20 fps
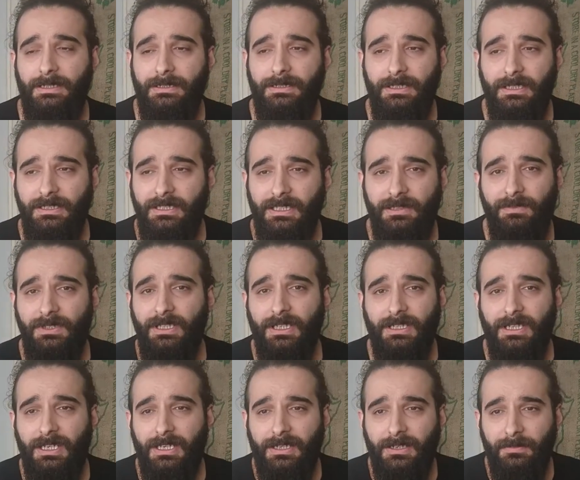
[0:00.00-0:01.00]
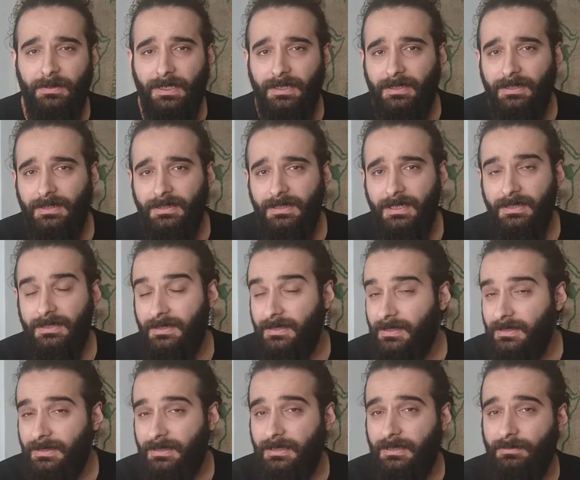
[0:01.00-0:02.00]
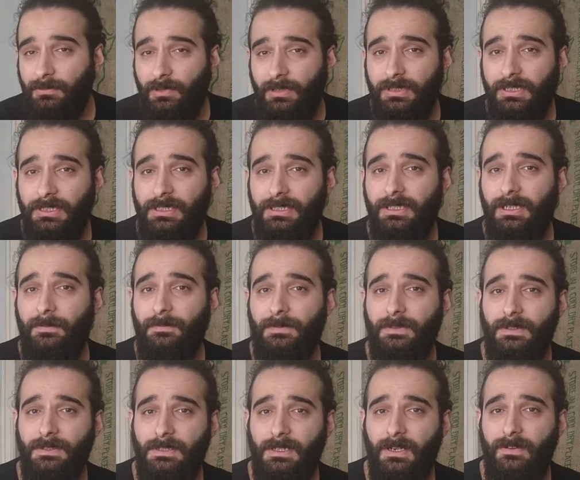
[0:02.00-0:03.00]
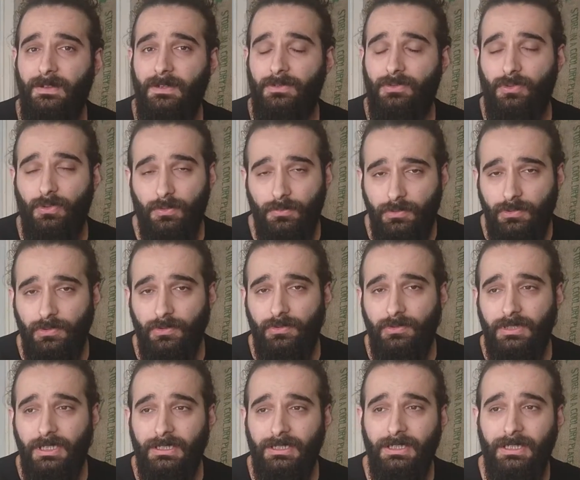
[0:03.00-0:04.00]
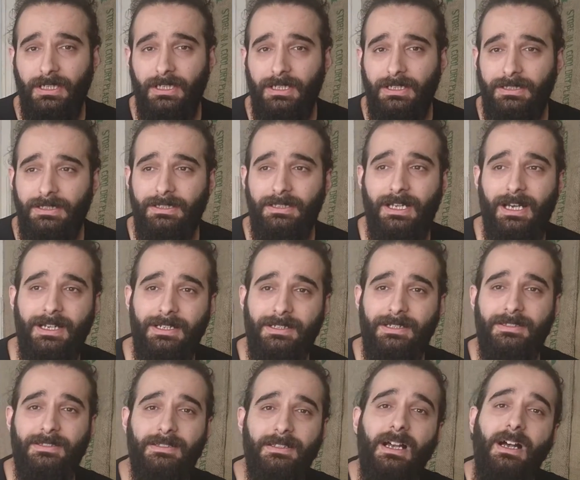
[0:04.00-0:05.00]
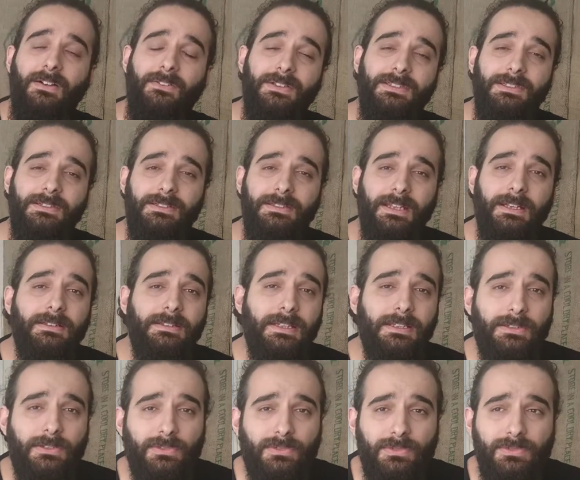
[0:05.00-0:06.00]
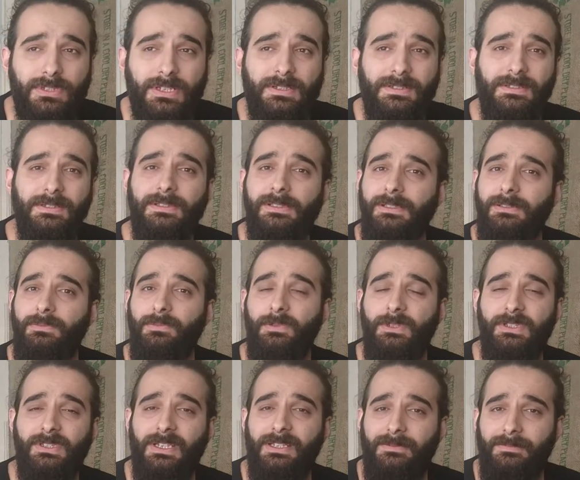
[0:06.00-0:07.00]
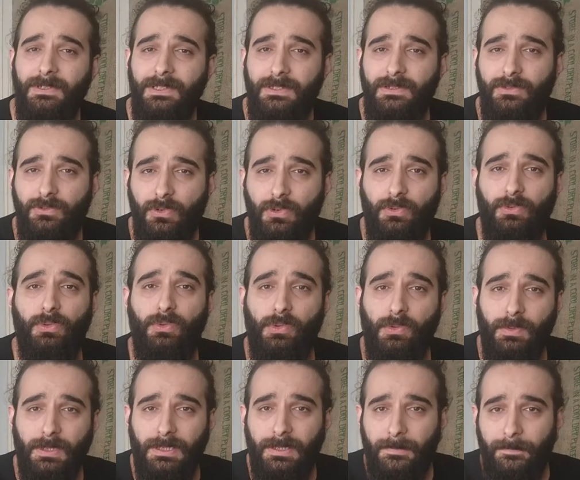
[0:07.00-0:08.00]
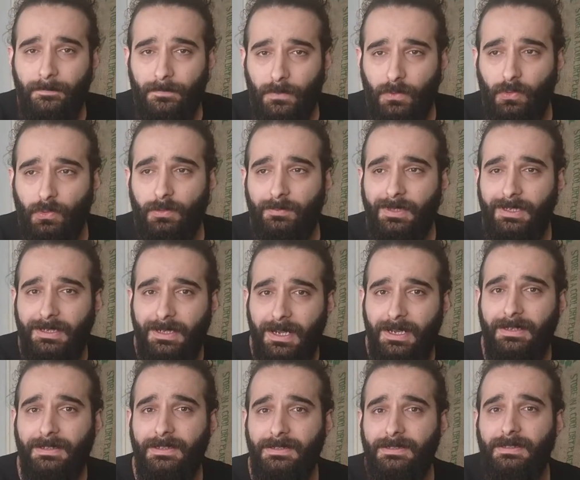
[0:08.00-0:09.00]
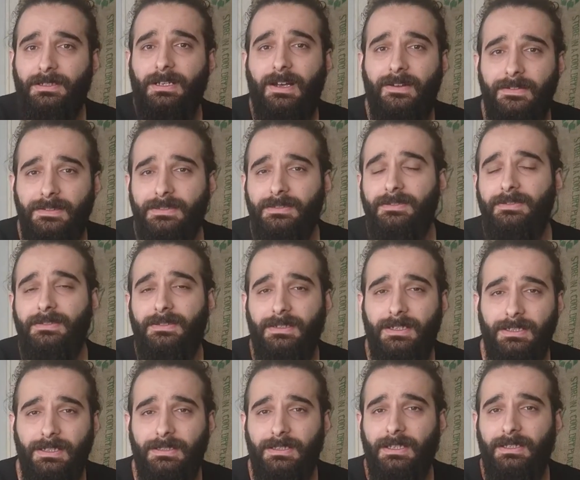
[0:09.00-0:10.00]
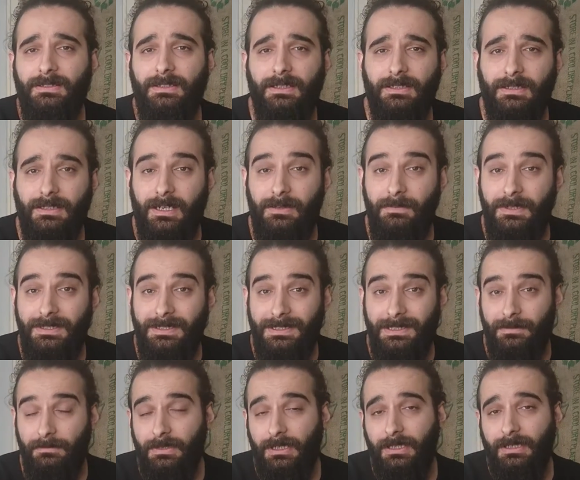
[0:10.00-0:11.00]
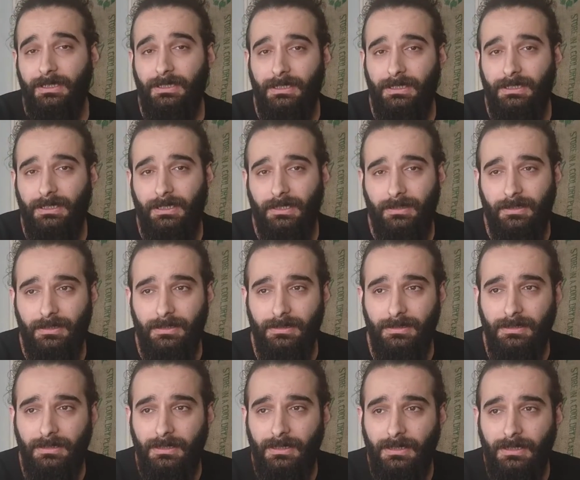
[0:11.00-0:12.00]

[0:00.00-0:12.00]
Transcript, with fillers: ya 20 dakika bekleteceksiniz ki bu arada ilk yaptığınız kahveler soğumuş olacak ya da herkesin kahvesini tek tek götüreceksiniz ki bu işletme için çok kötü bir durum. Hani herkesin kahvesini sırayla tek tek gelmesini 20 dakikaya yayarak.